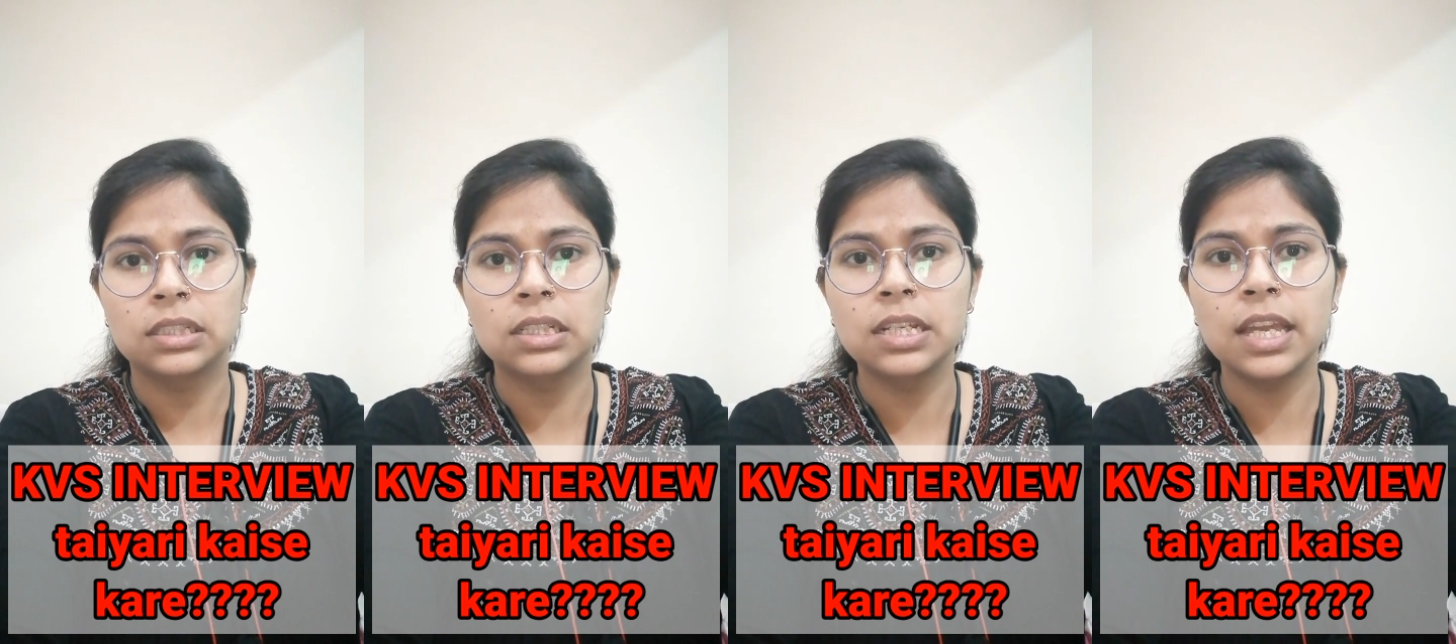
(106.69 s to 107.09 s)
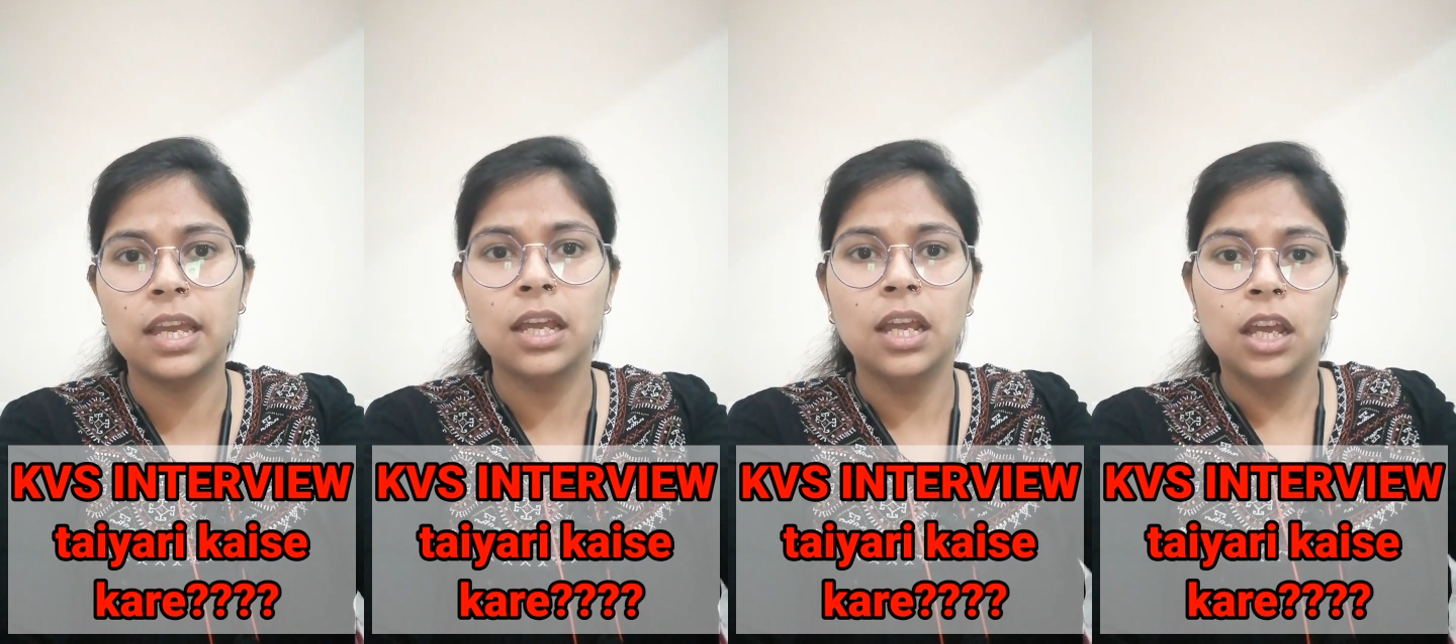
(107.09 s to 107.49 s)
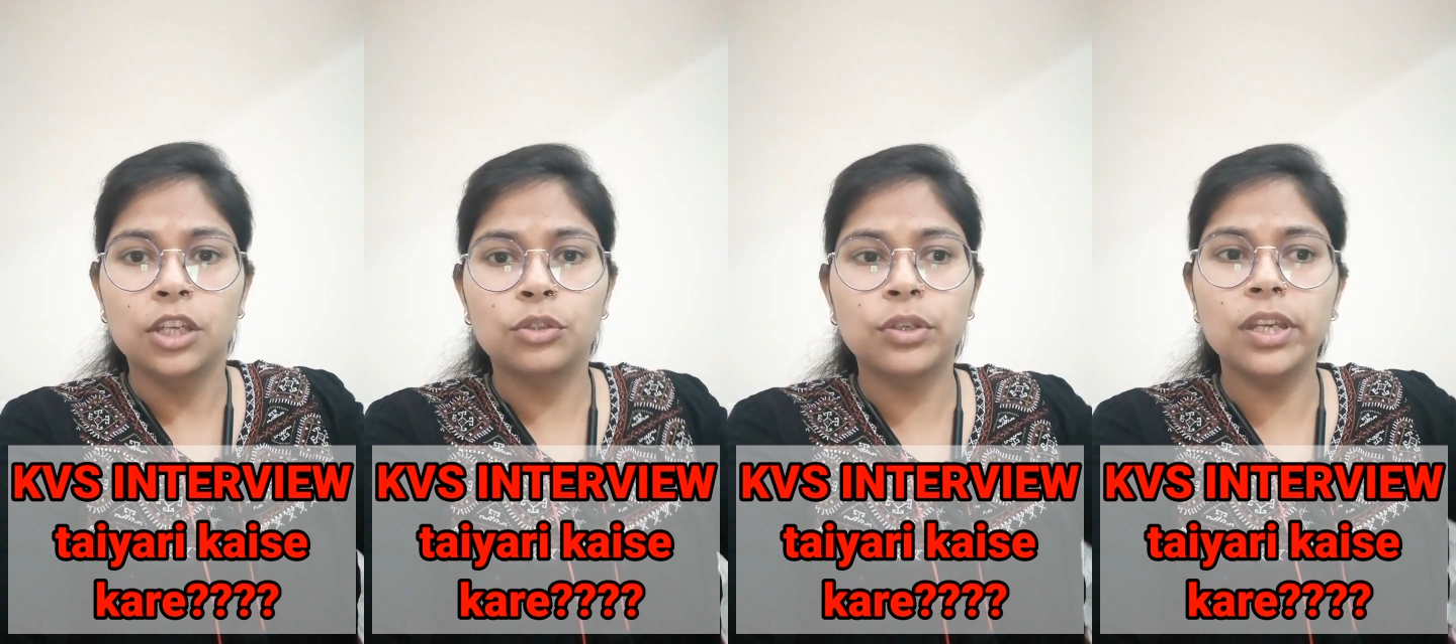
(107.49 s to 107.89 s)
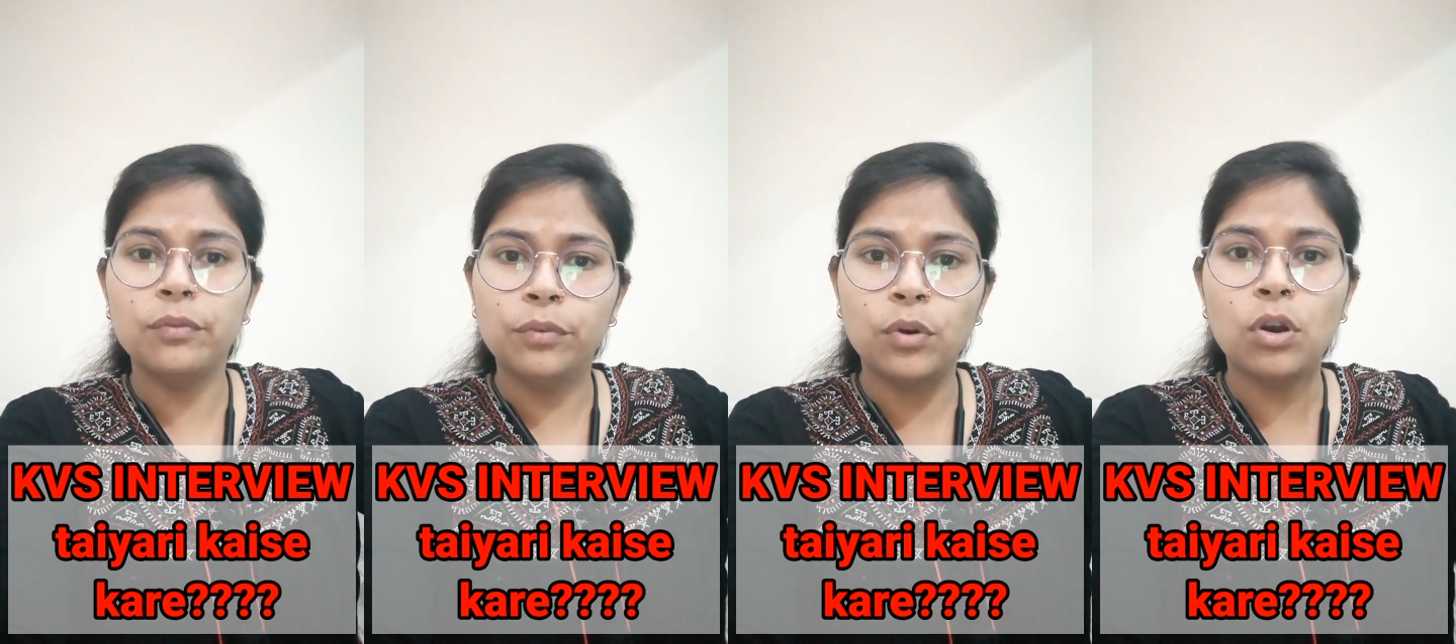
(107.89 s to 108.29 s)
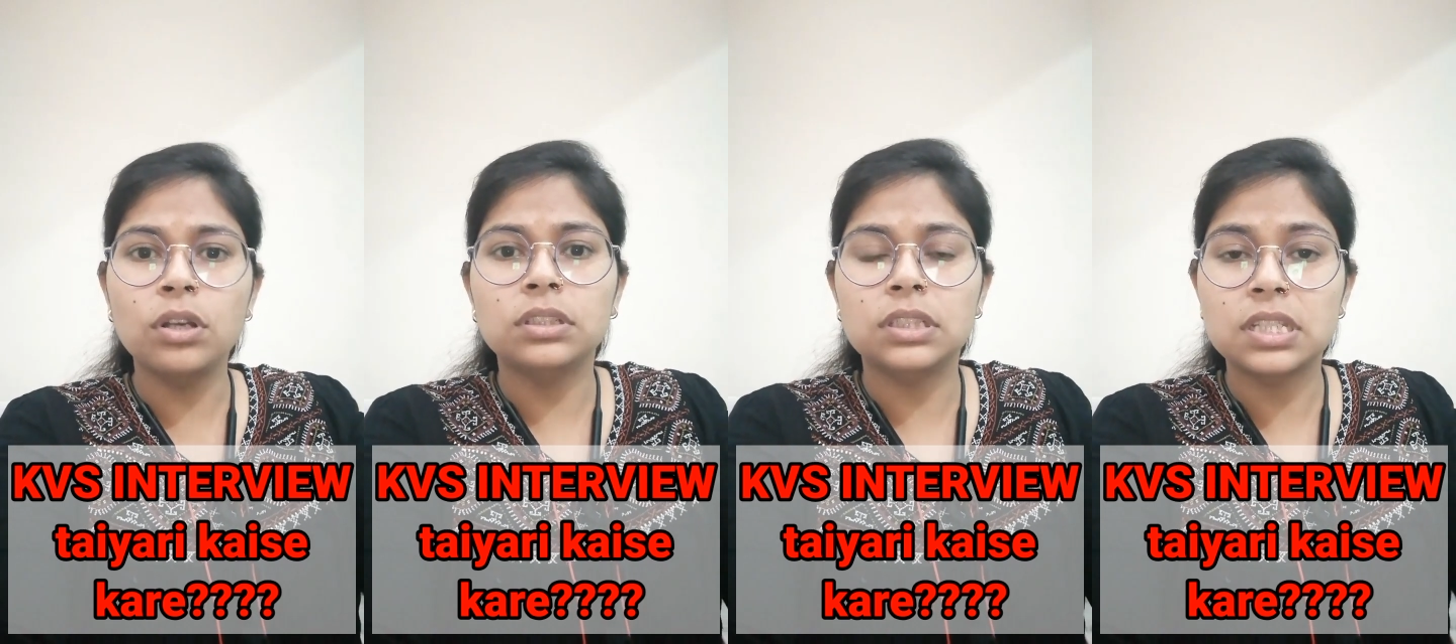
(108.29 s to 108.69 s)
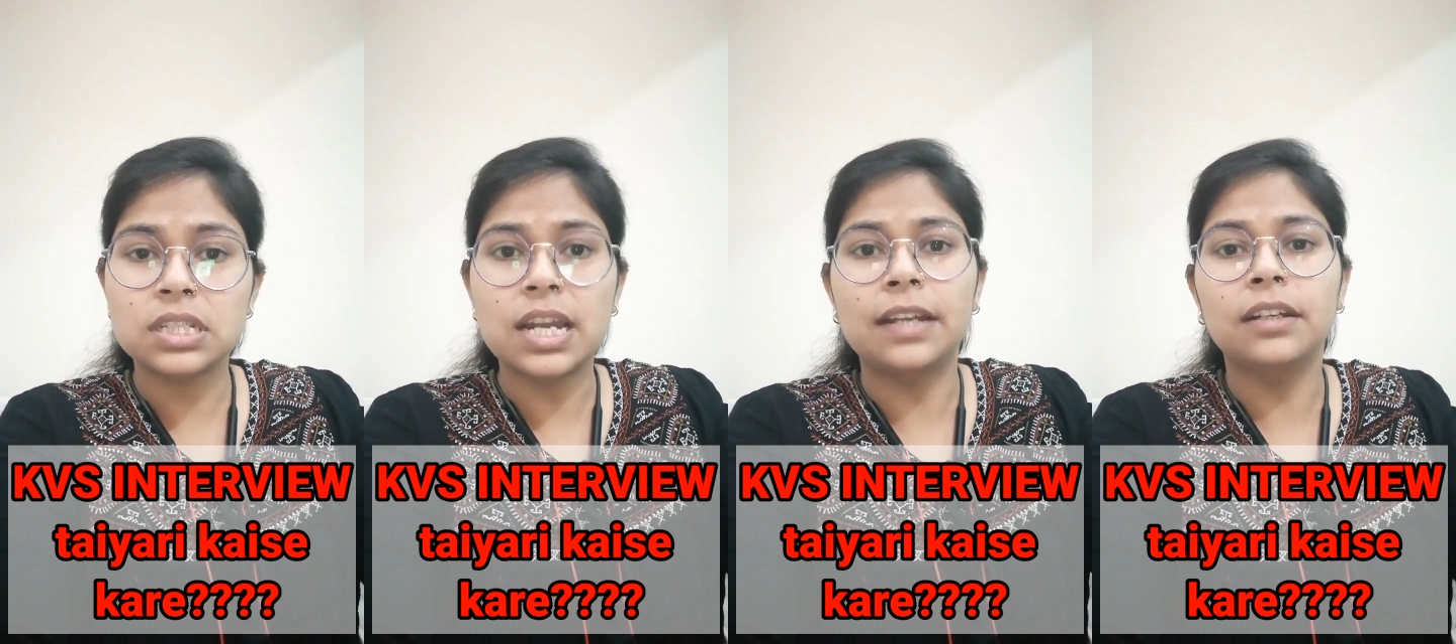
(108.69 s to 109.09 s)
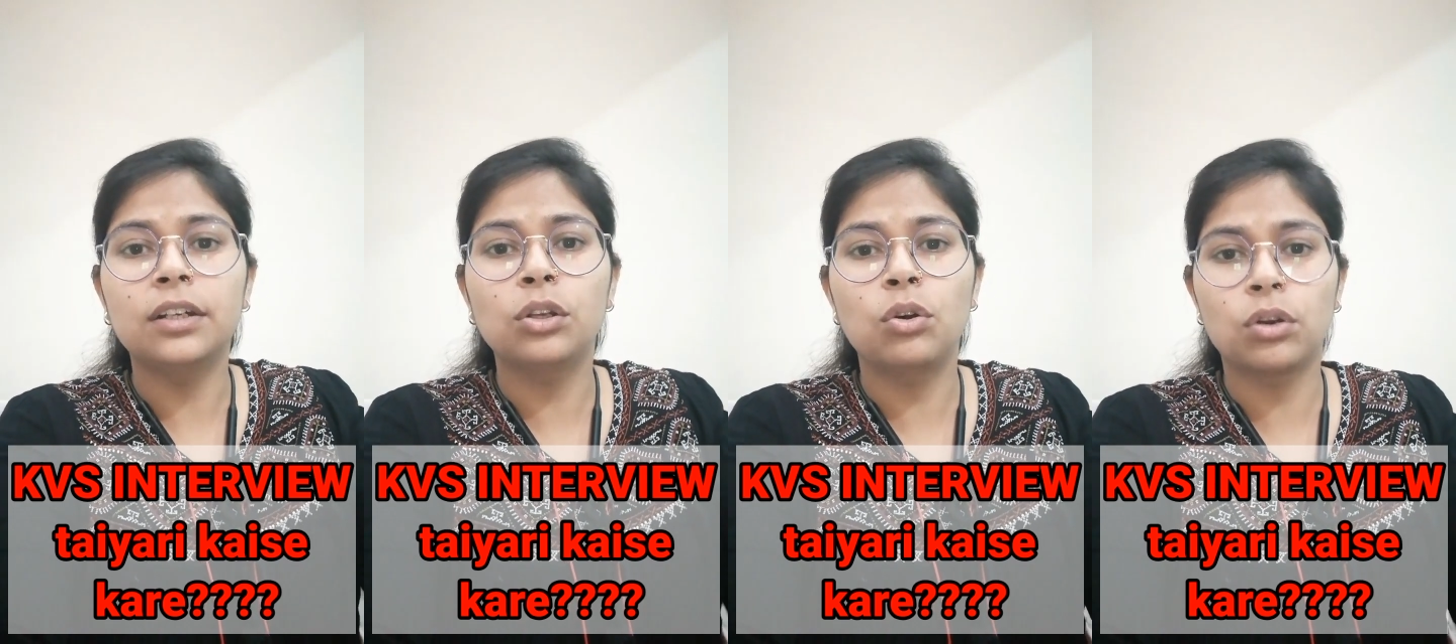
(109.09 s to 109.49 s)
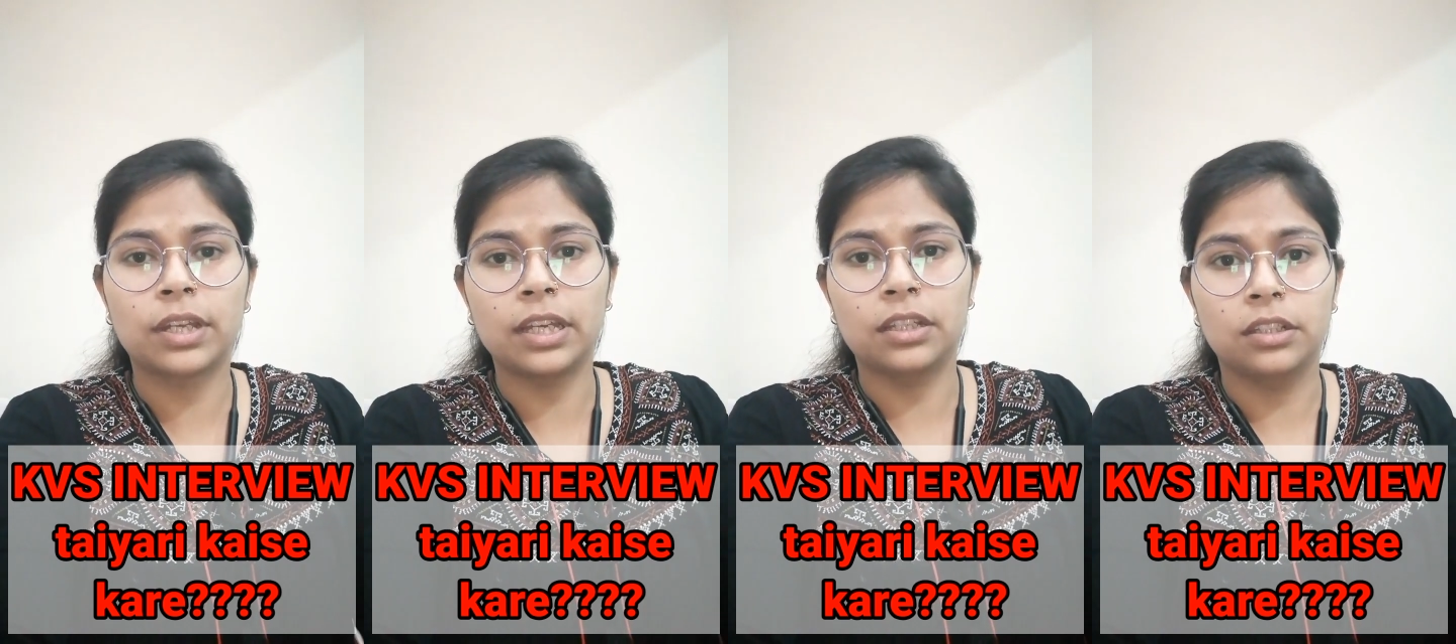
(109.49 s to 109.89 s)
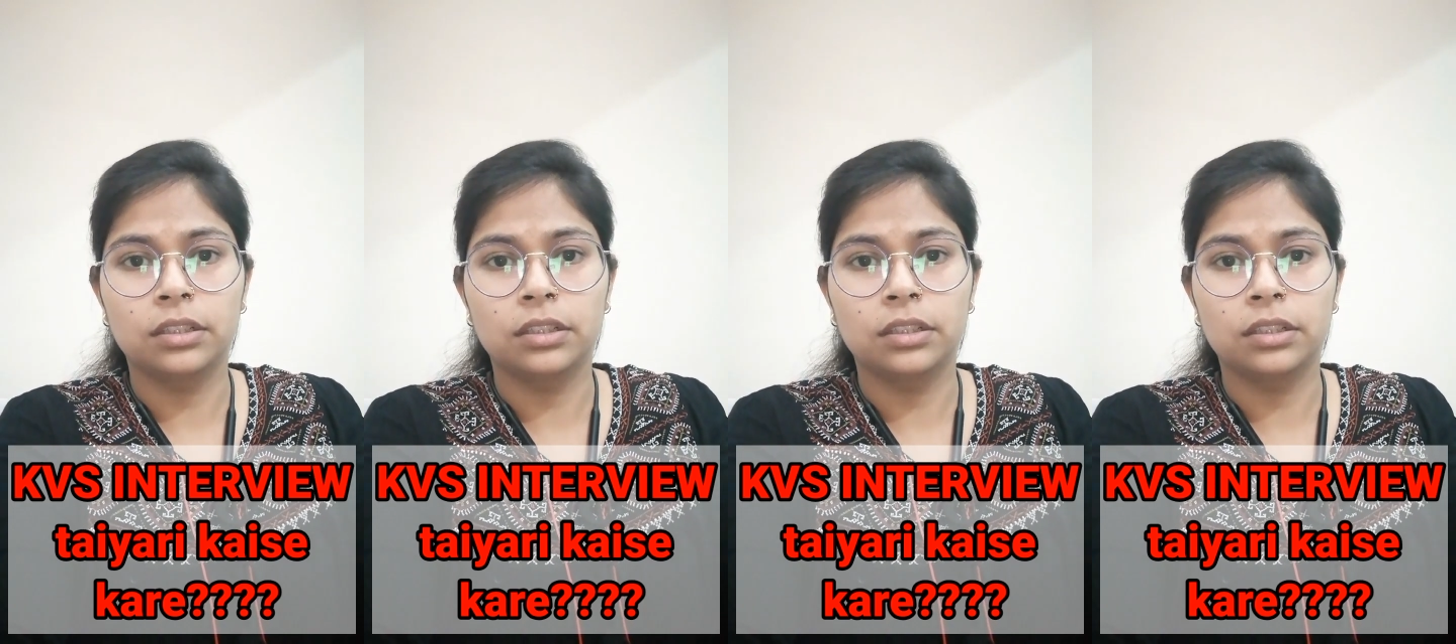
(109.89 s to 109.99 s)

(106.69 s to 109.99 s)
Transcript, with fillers: ठीक है क्योंकि वो स्टैंडर्ड लोग हैं